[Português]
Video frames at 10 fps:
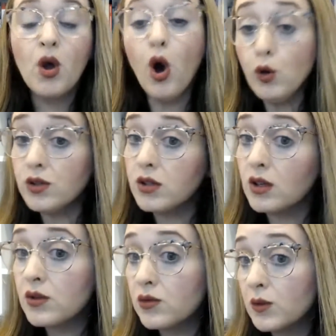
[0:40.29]
ou se
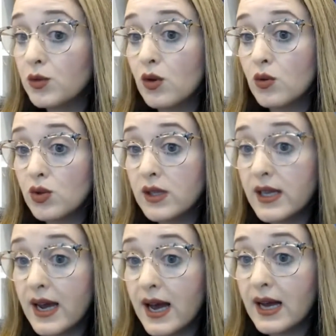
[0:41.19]
nós formos
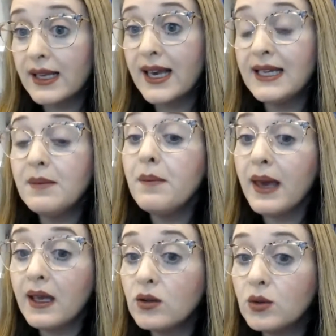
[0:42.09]
considerar que
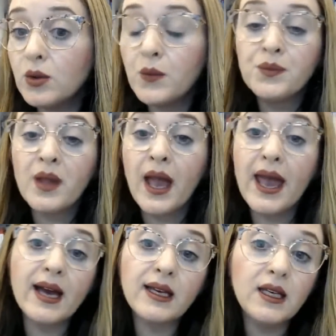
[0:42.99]
alimento
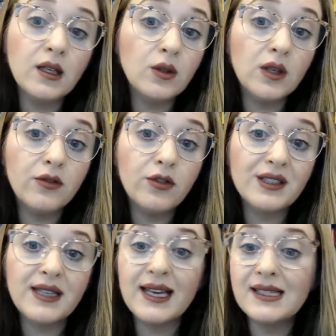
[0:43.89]
é aquilo que
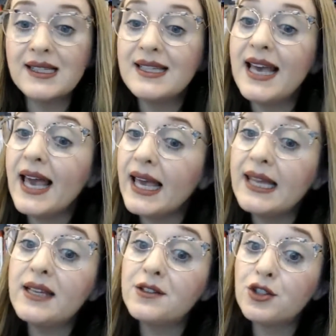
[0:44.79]
fornece
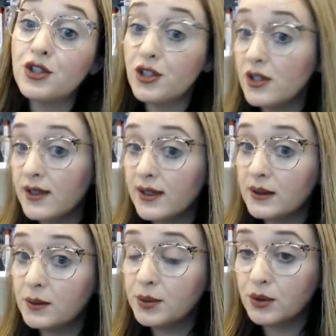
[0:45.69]

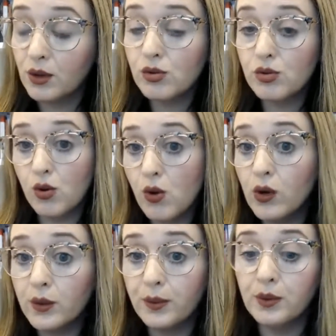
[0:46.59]
energia para o nosso
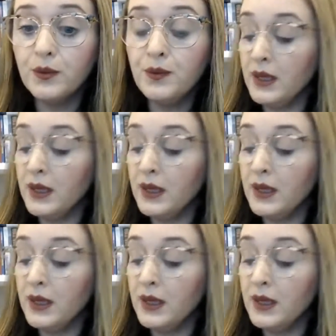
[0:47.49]
corpo,